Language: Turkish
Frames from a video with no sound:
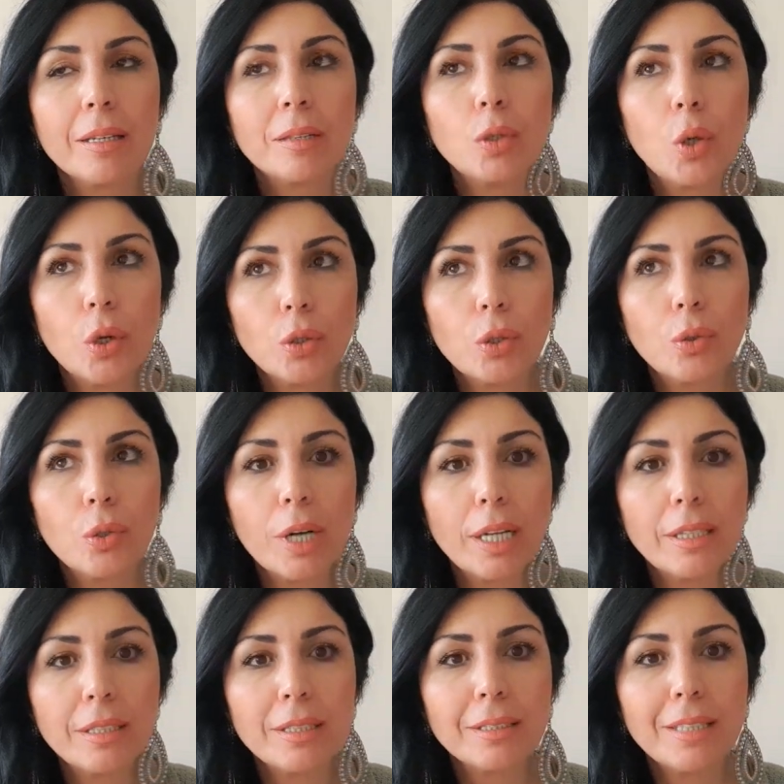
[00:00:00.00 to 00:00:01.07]
Görgü
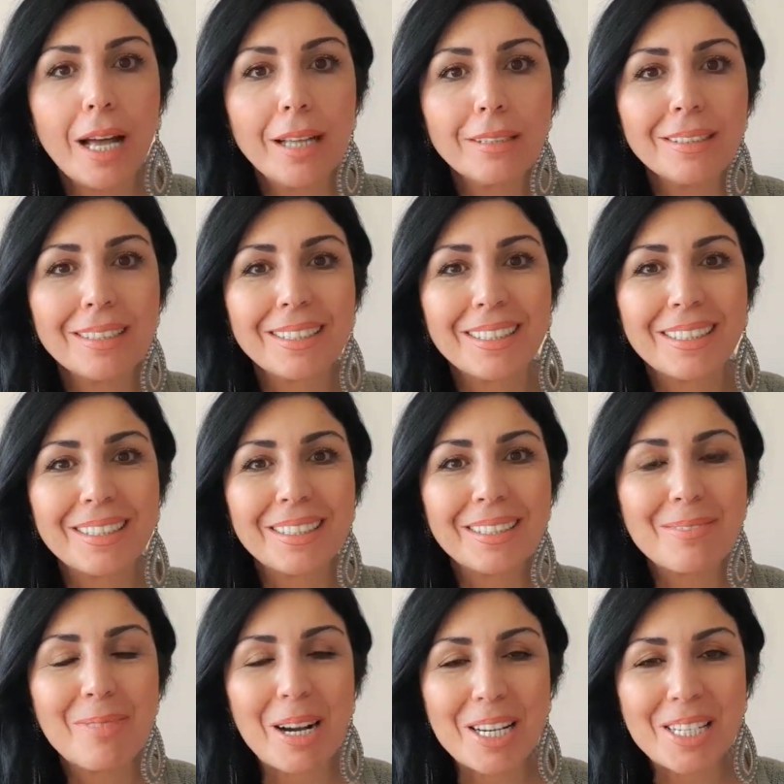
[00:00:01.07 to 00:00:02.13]
kurallarından
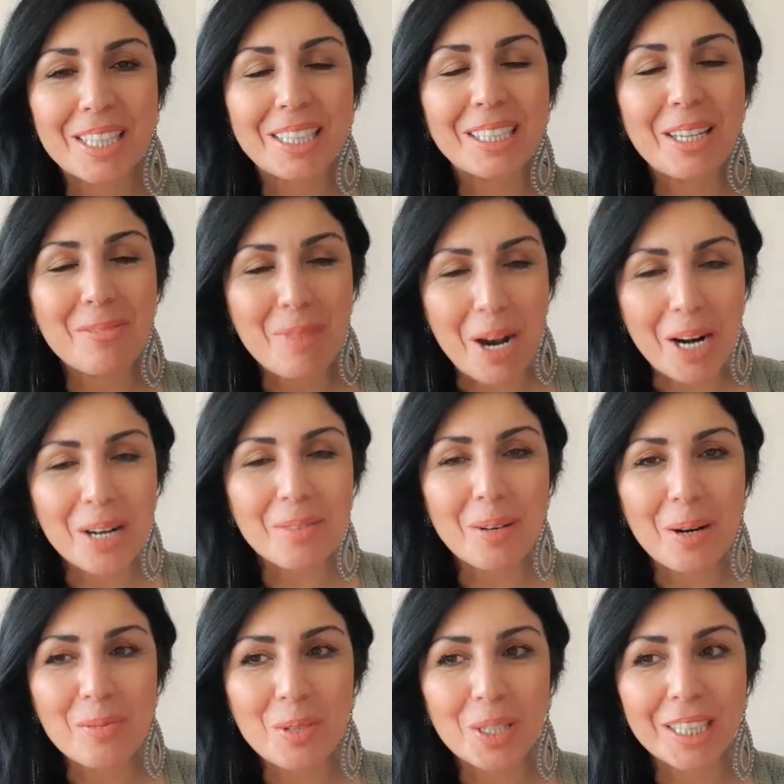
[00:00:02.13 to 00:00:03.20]
başladık ya
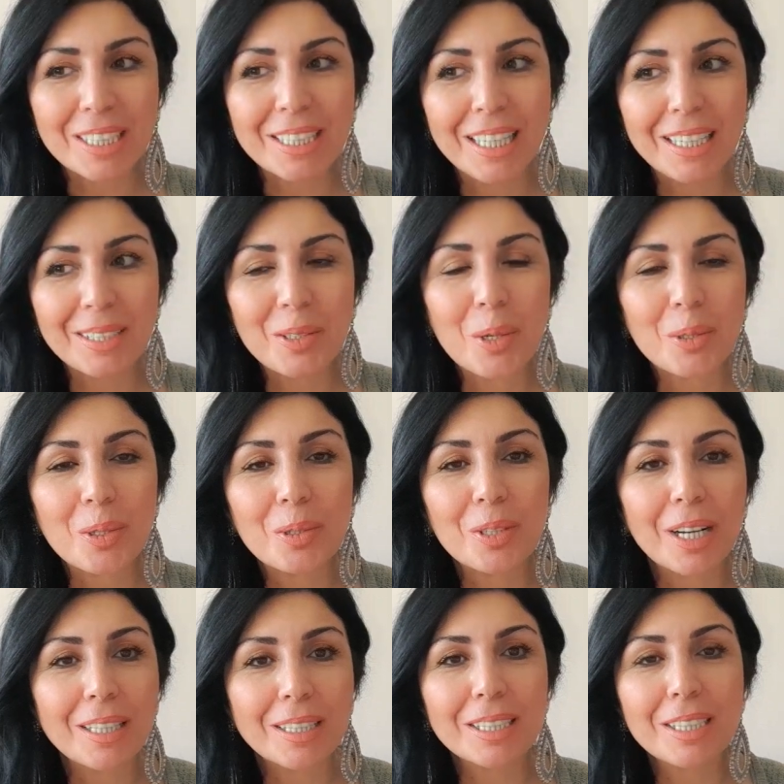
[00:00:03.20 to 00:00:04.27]
merhaba bu arada. Görgü
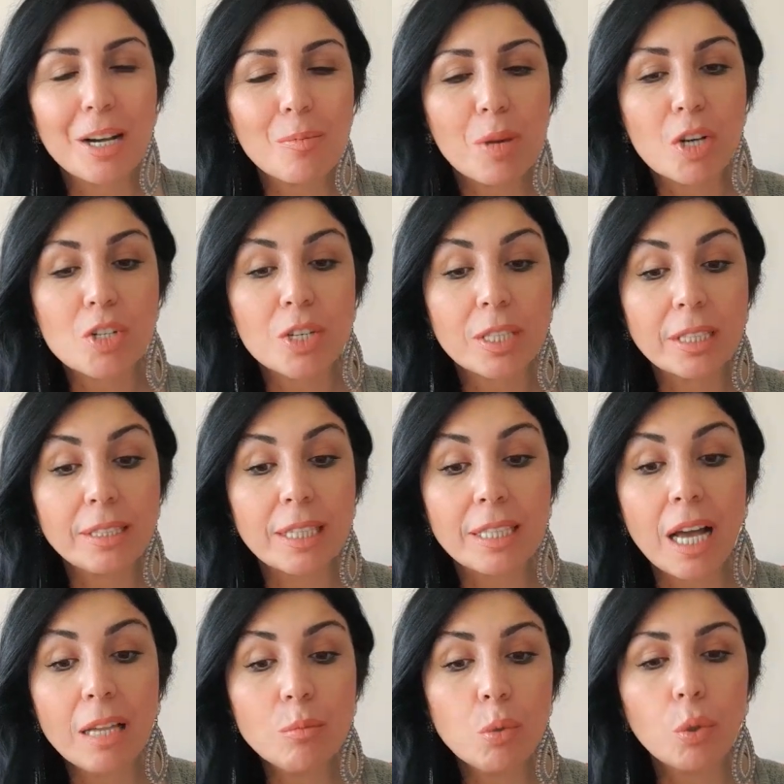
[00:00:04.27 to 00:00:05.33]
kurallarından başladık.
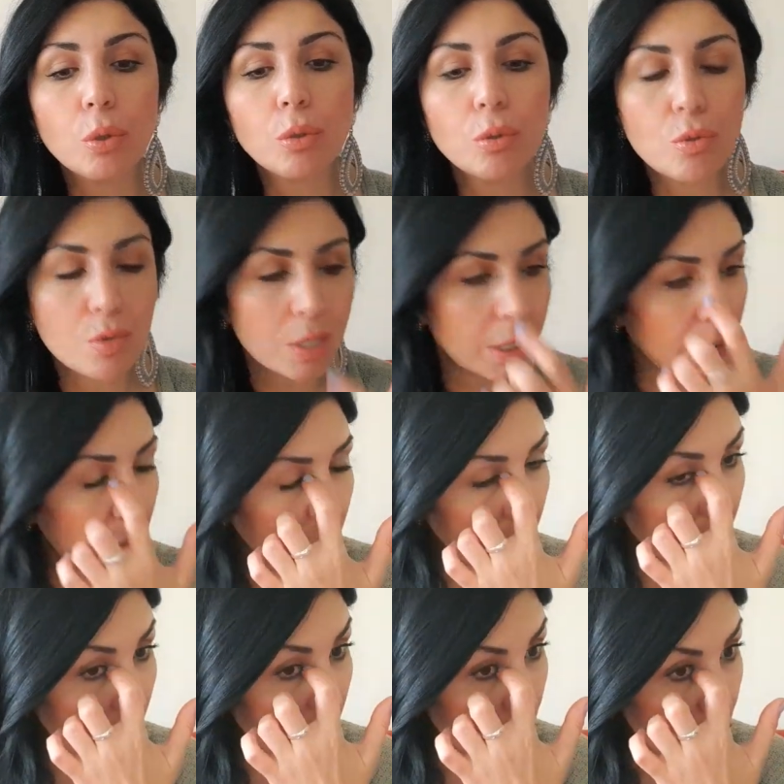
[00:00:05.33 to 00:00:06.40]
Neden bu konunun üzerine bu
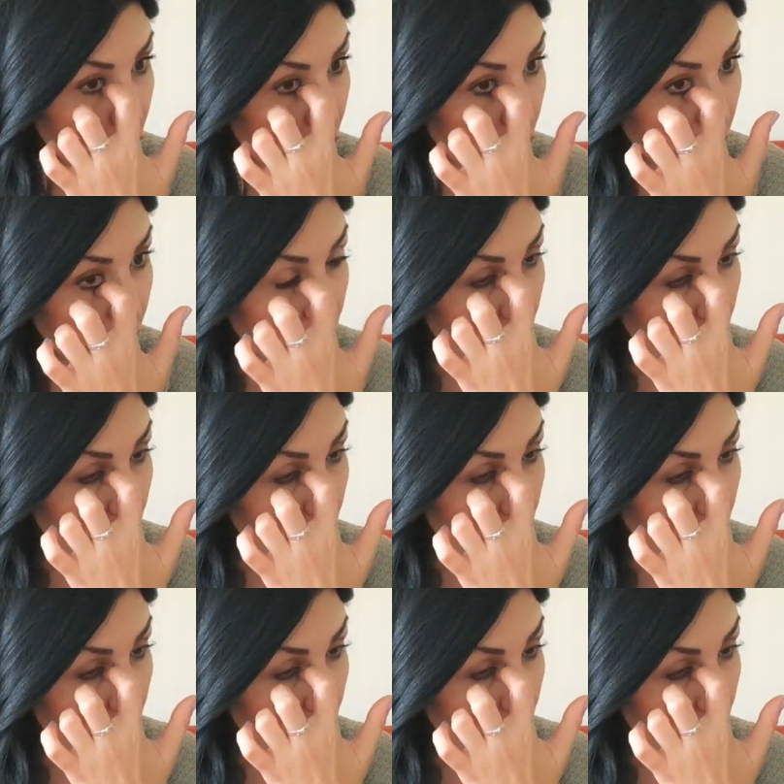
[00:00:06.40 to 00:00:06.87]
kadar düşüyorum?